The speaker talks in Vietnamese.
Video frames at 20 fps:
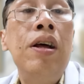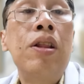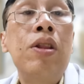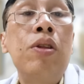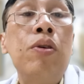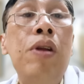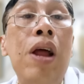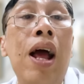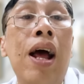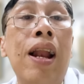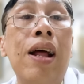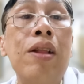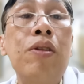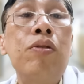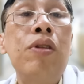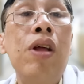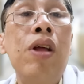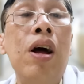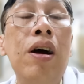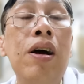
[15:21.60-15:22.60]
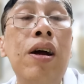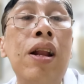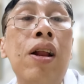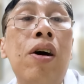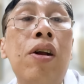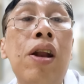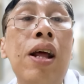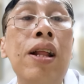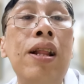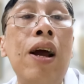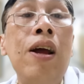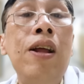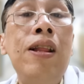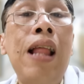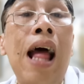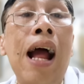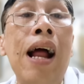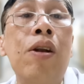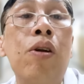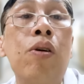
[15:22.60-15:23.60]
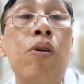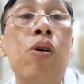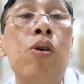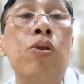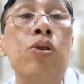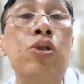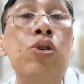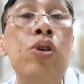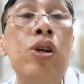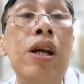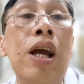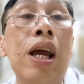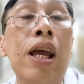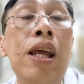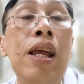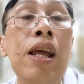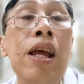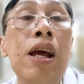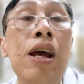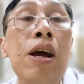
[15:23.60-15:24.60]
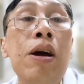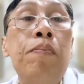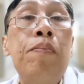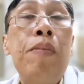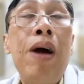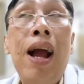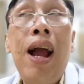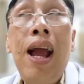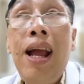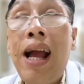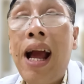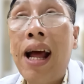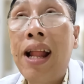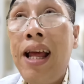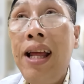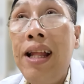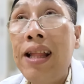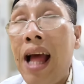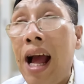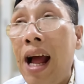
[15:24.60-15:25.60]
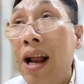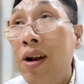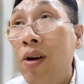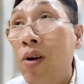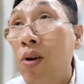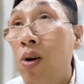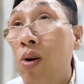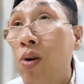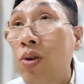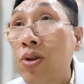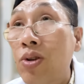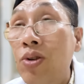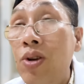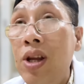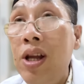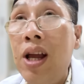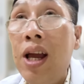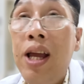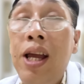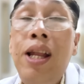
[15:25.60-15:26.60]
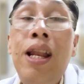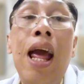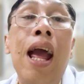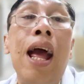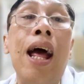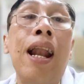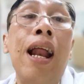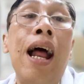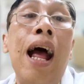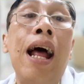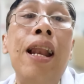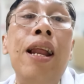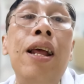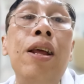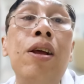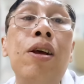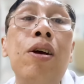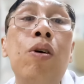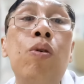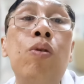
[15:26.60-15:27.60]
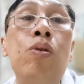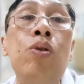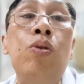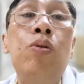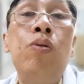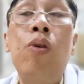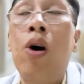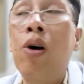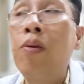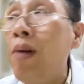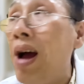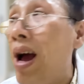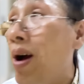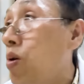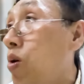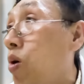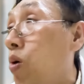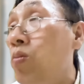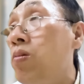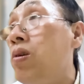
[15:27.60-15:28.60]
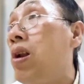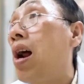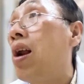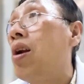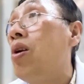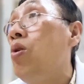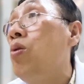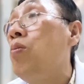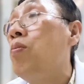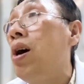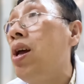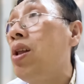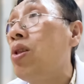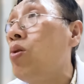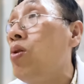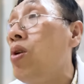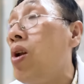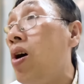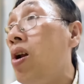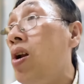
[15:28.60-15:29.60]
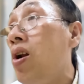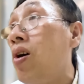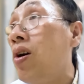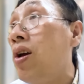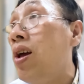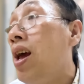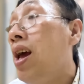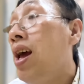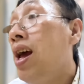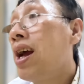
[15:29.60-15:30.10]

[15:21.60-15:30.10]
tôi đè ra tôi thử cái đó để thấy tăng rồi ngồi suy nghĩ mà ngay cả thấy tăng rồi ngồi suy nghĩ đè ra đi uống thuốc lọc máu cũng chặt luôn bởi tôi nói rồi